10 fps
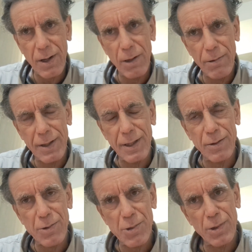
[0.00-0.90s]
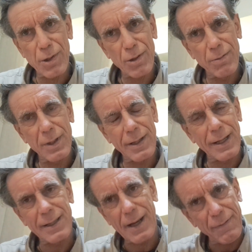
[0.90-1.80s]
che lui è andato sotto a commentare, che
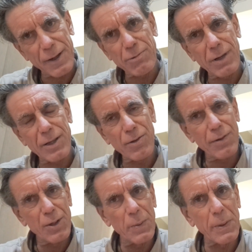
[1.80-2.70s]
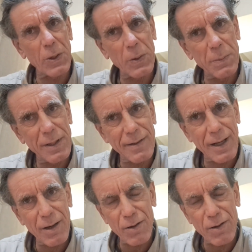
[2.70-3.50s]
and- ha fatto un altro video per commentarlo,